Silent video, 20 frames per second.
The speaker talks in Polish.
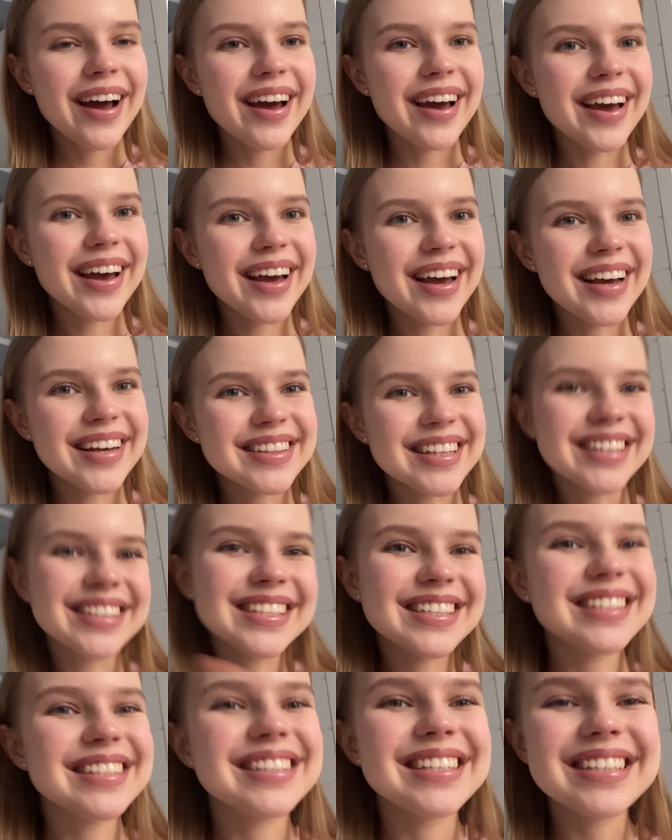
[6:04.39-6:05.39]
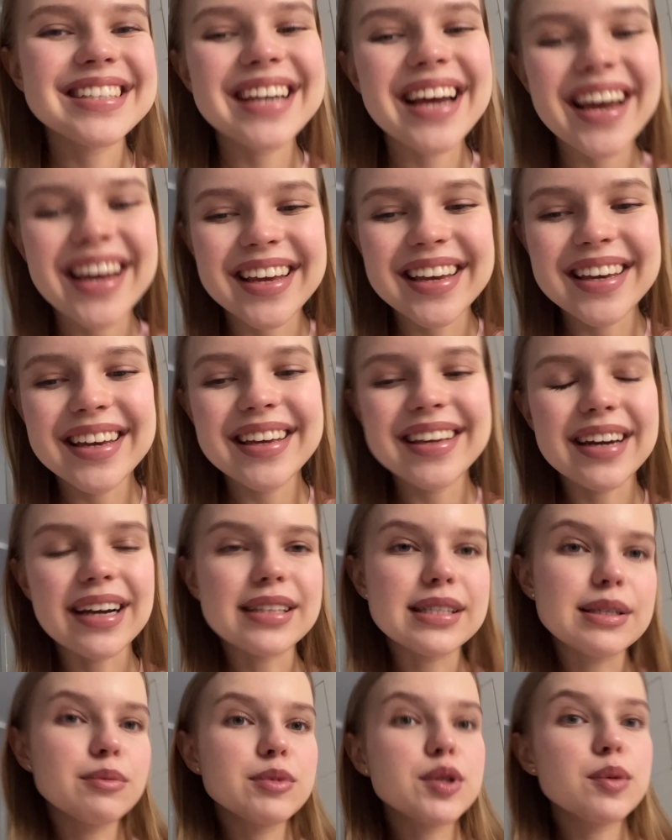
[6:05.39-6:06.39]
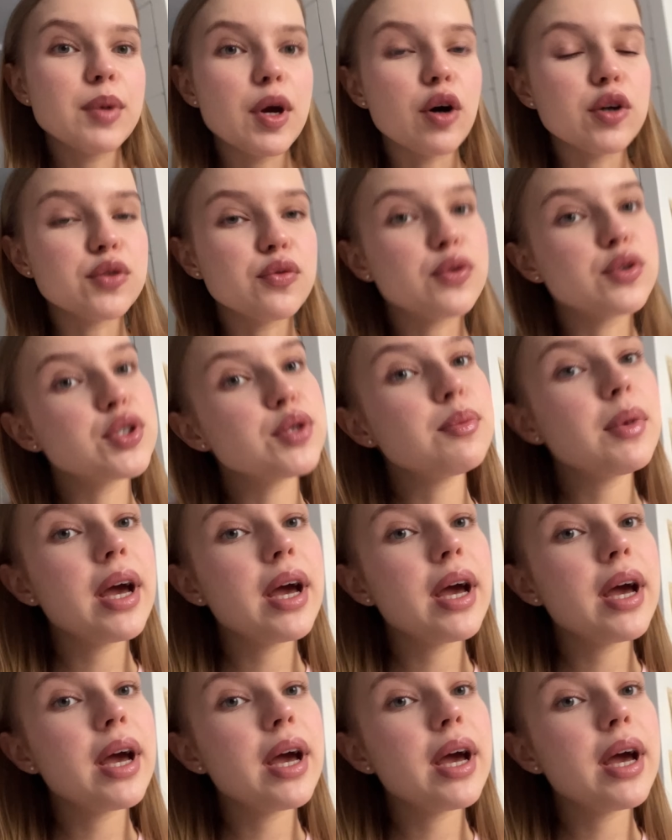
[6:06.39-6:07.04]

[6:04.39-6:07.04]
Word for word: e, także się cieszę i razem sobie otworzymy.